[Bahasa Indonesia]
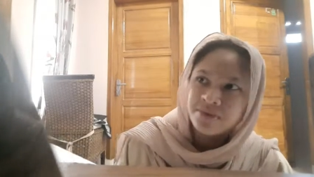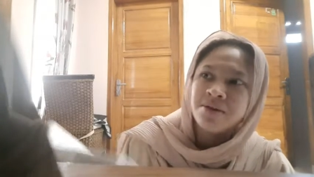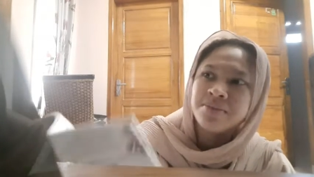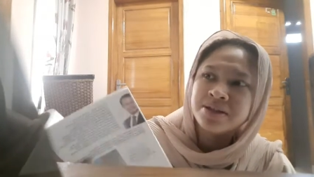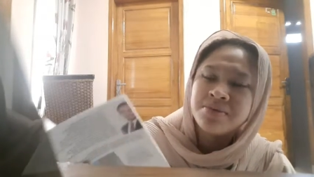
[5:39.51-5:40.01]

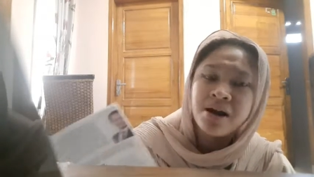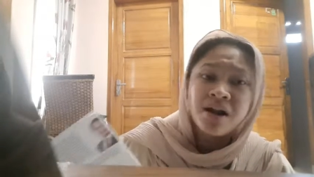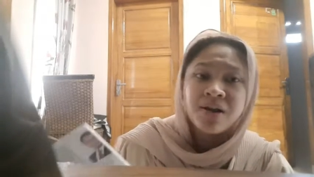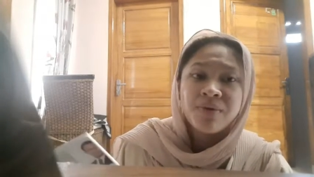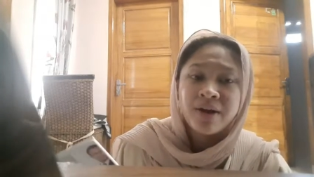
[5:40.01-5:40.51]
pasti
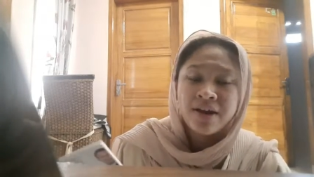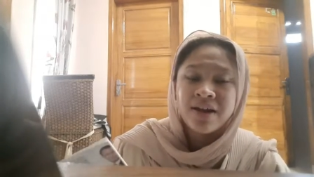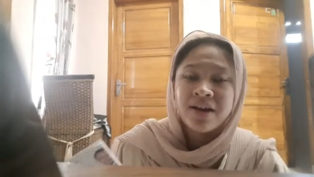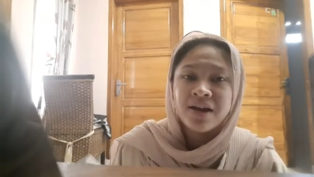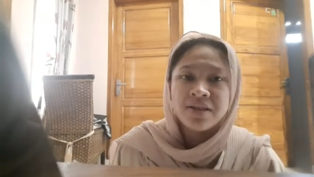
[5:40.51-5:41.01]
bakal keluarnya yang
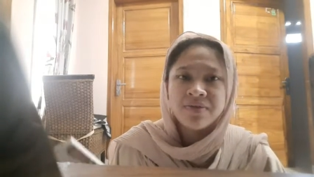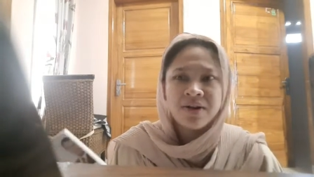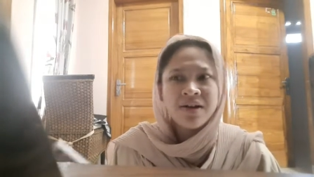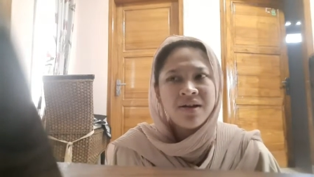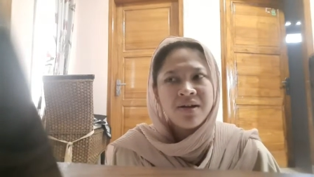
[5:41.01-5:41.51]
negatif
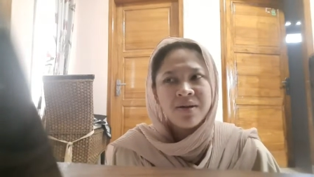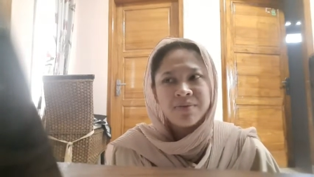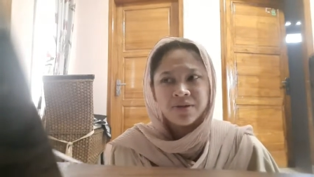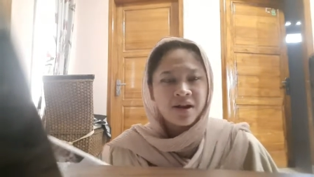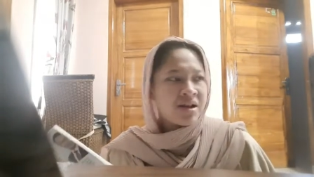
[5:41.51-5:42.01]
karena
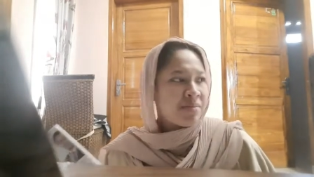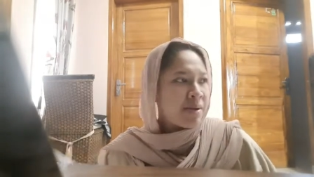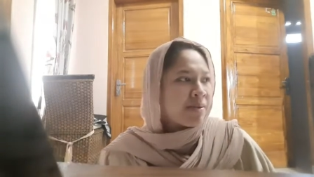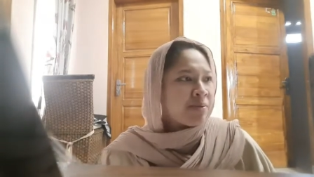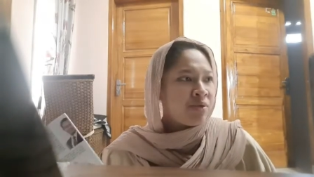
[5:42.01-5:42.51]
misalkan apa
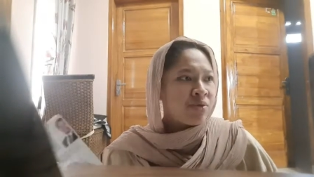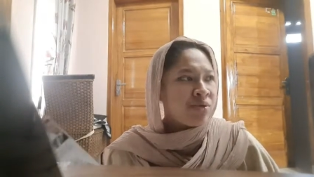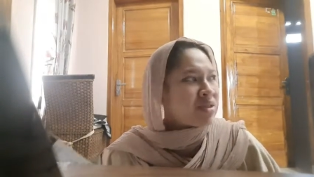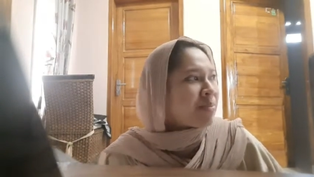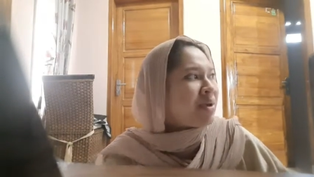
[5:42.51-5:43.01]
apa
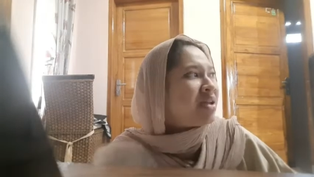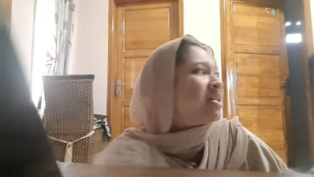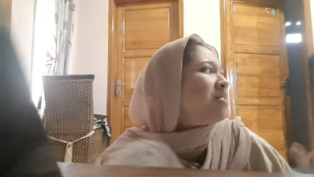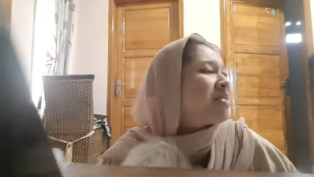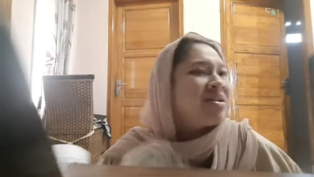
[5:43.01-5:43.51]
mendukung tapi kita
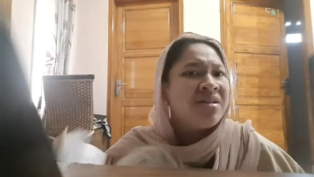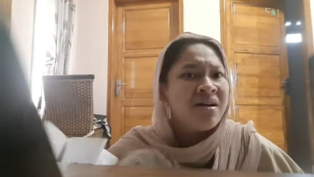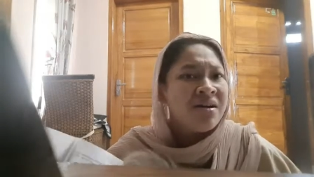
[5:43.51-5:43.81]
yang merasa